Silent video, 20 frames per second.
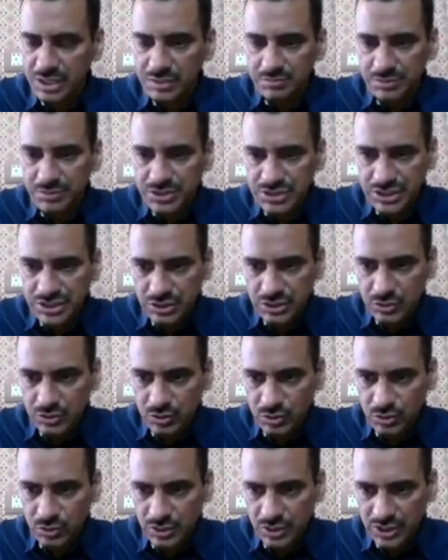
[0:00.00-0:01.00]
पीछे की
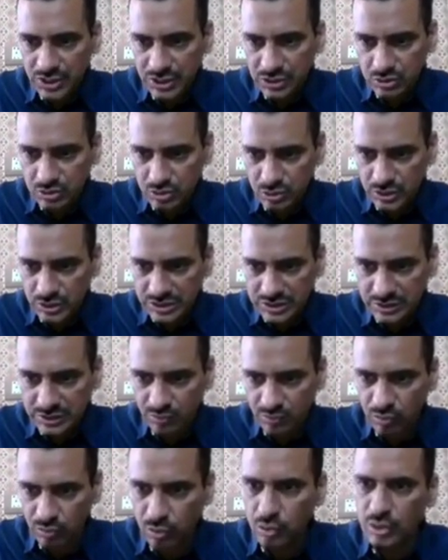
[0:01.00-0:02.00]
ओर एक छोटा सा
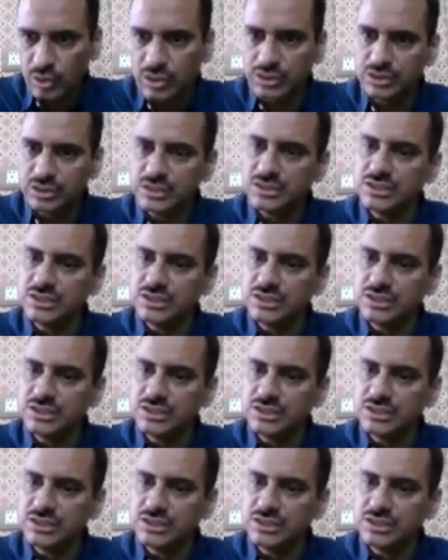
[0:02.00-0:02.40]
फोल्ड